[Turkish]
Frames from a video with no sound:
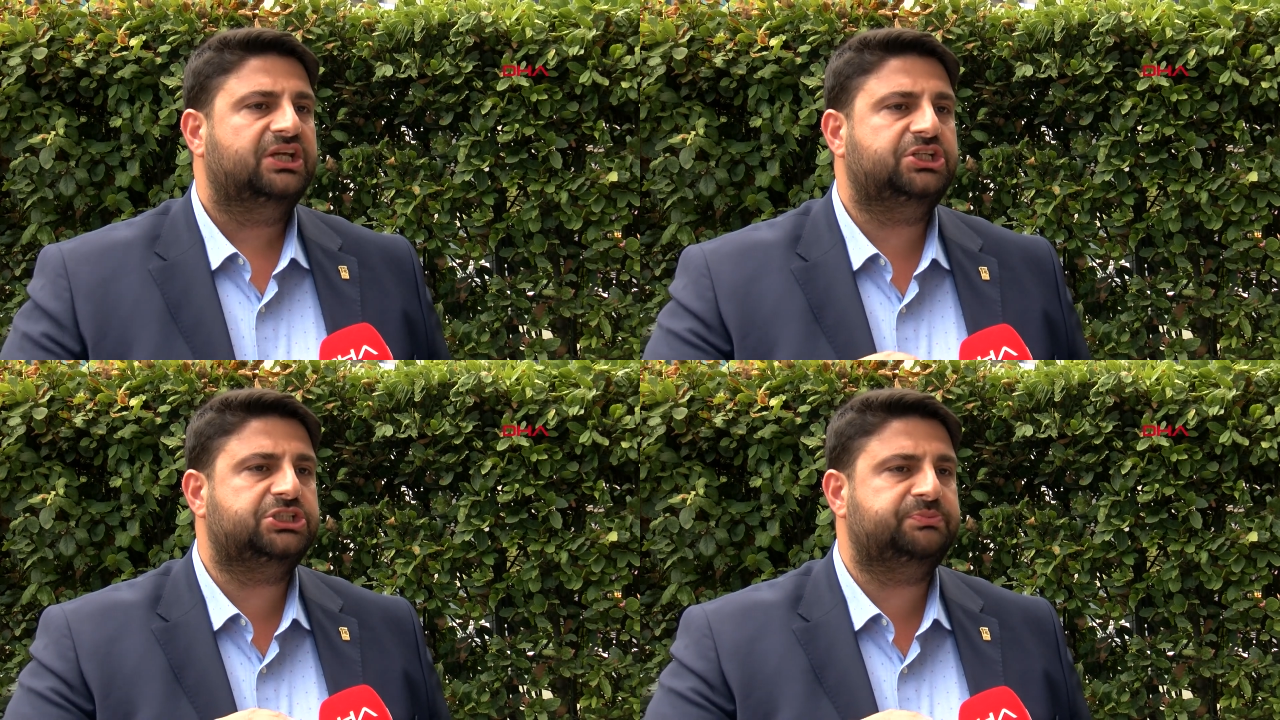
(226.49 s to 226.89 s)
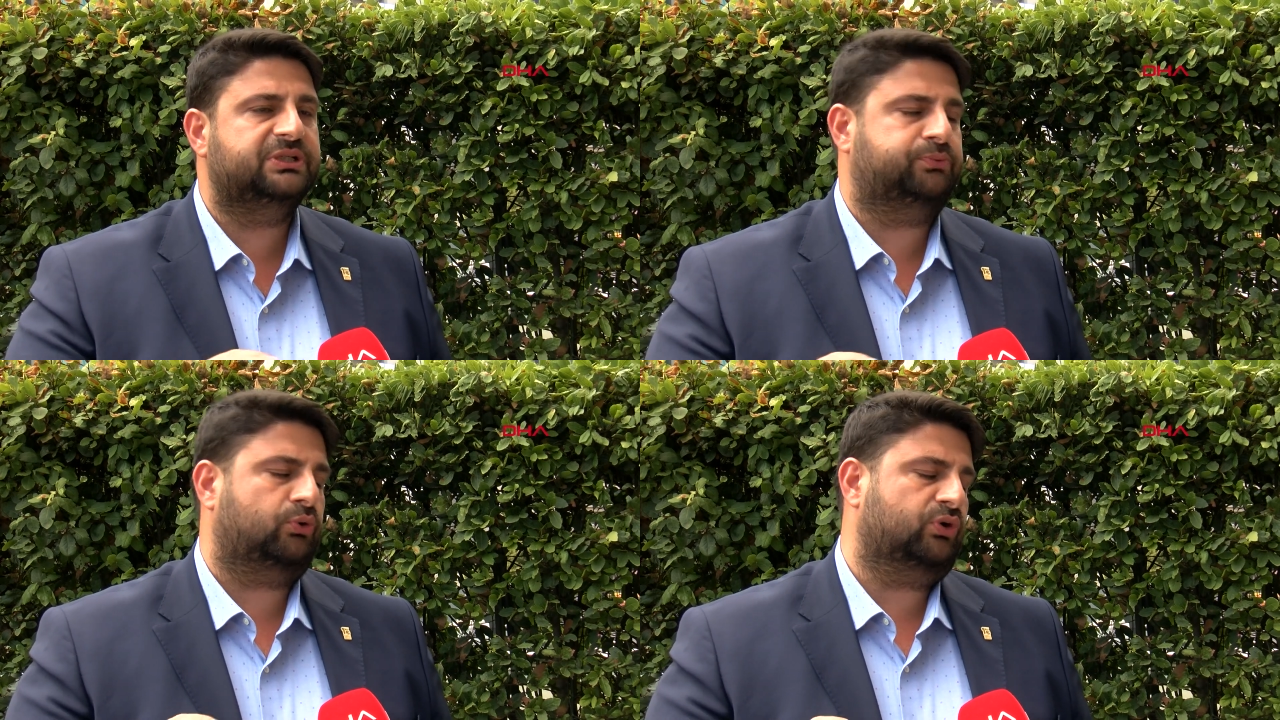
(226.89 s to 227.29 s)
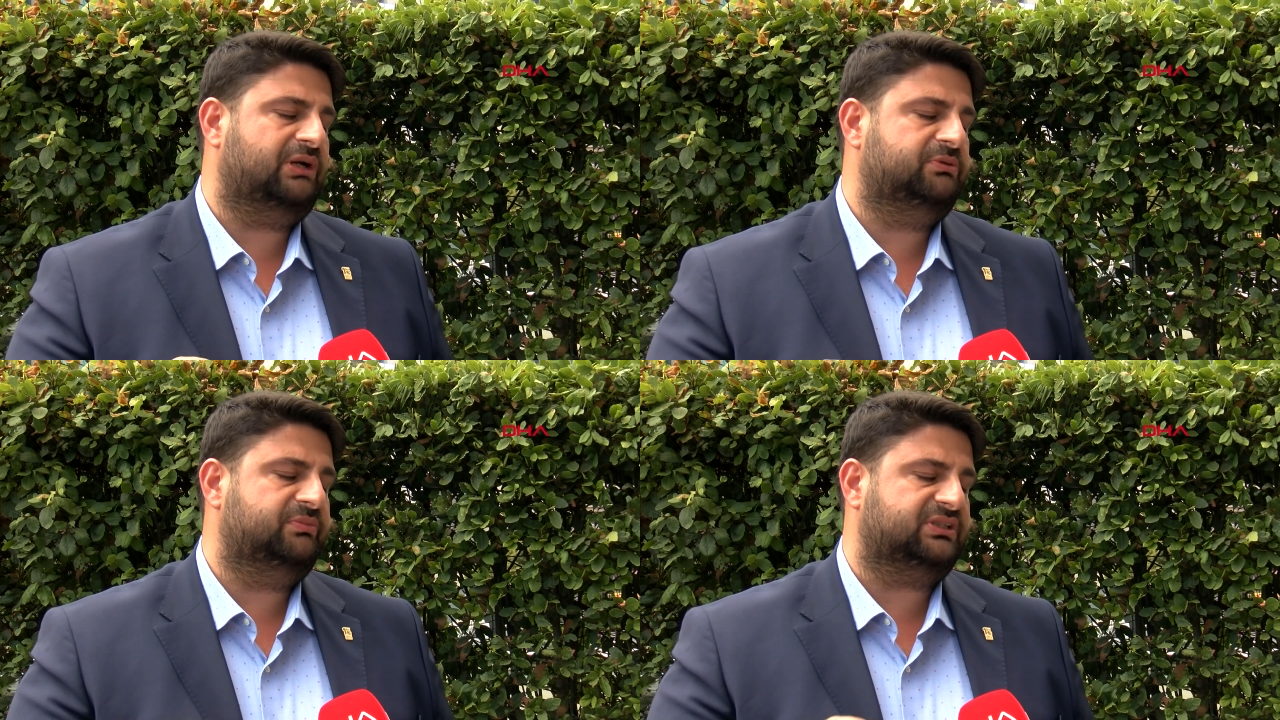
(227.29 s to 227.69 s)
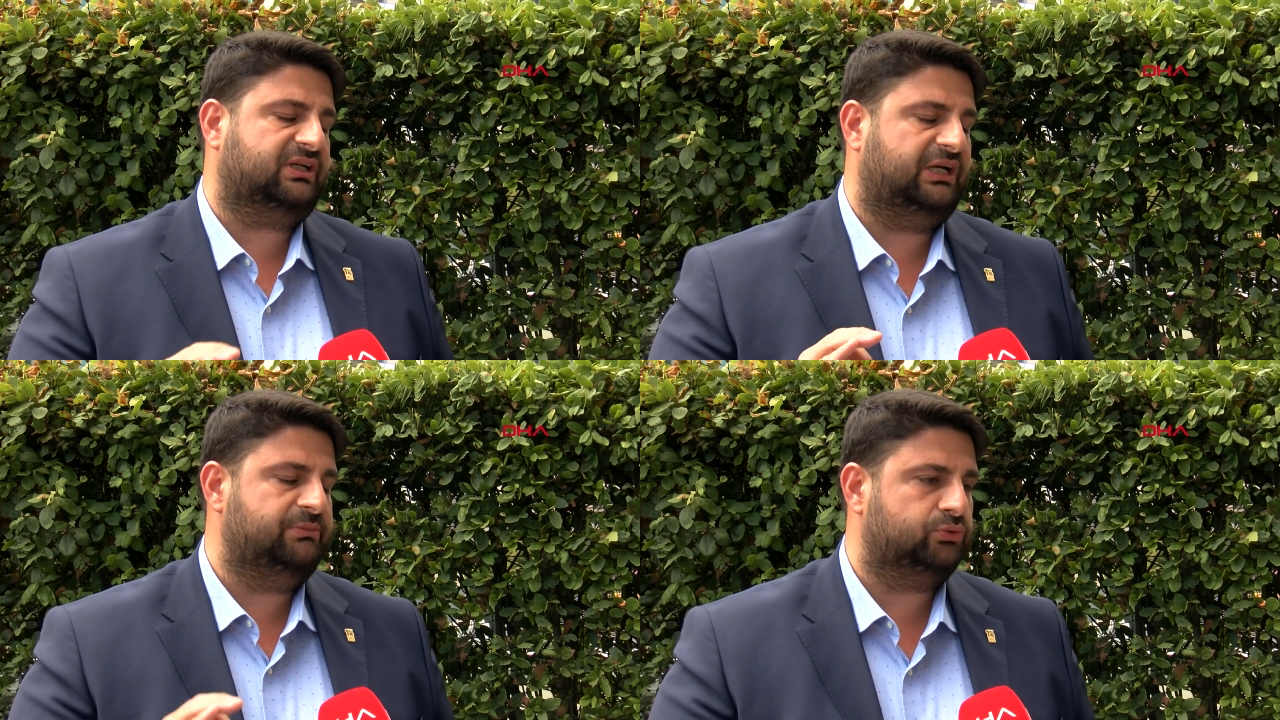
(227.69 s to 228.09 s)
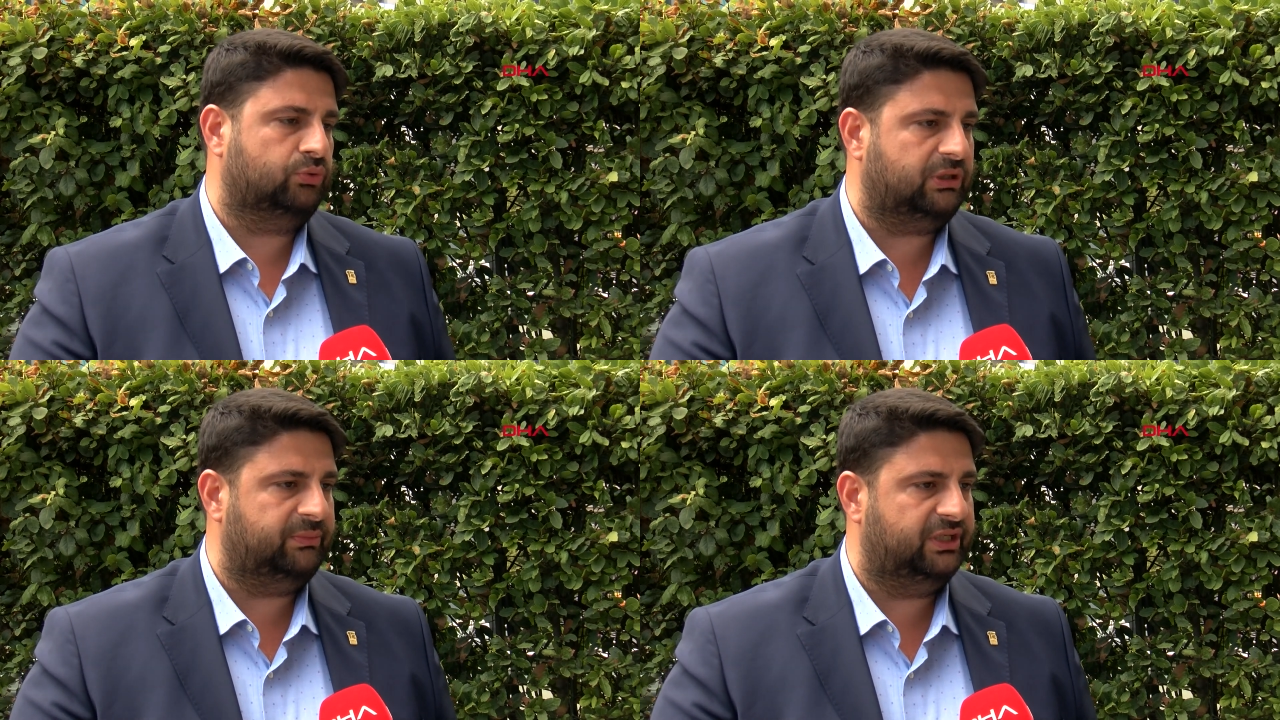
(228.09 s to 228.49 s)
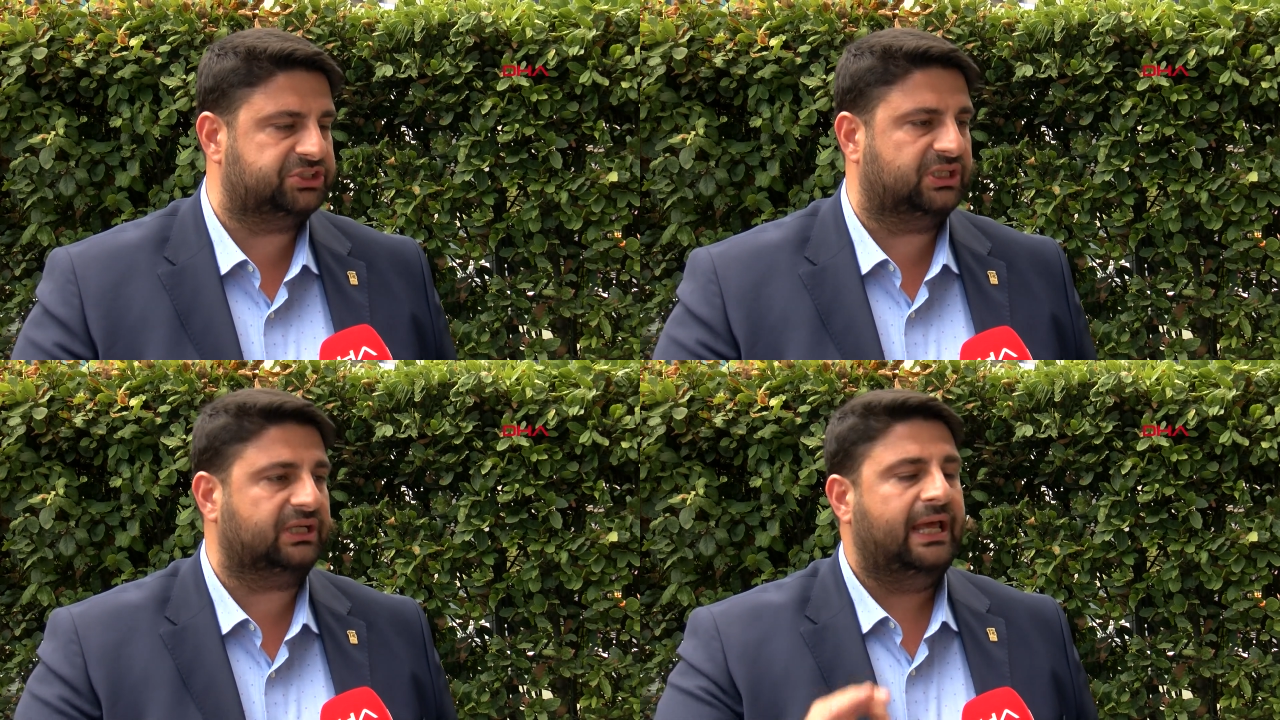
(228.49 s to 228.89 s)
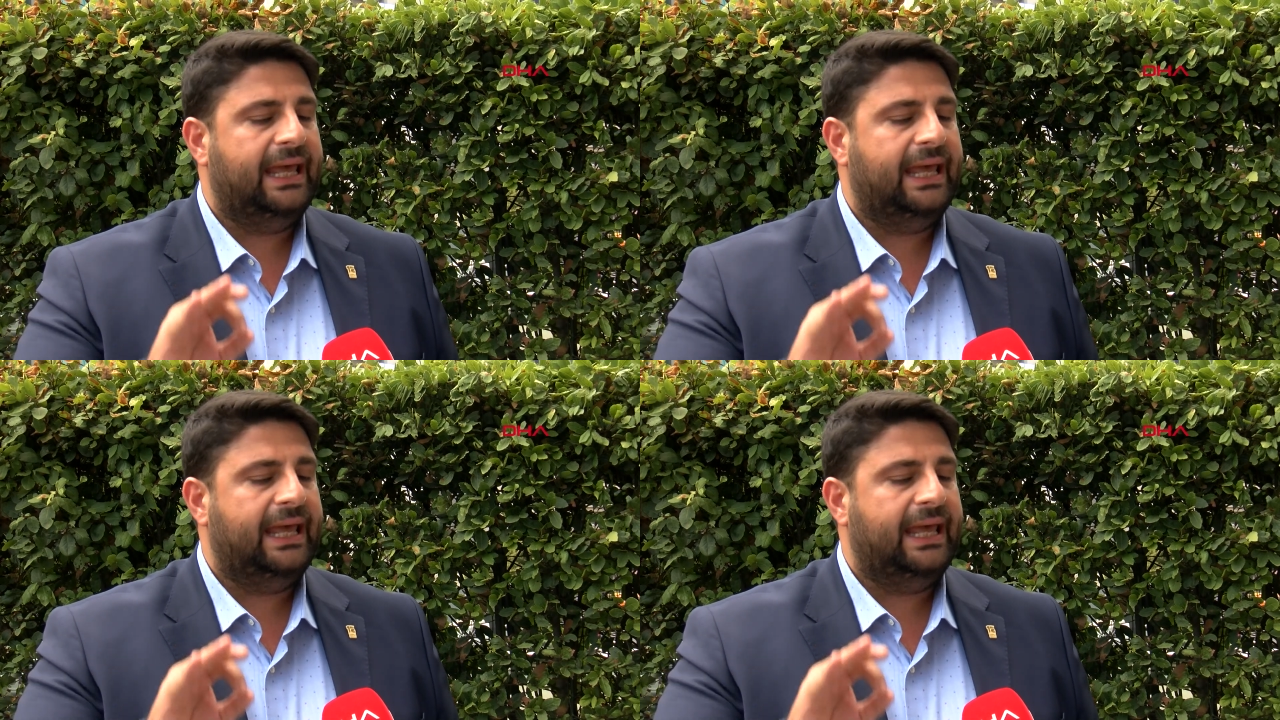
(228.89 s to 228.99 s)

Hiçbir programımız akamete uğramayacak.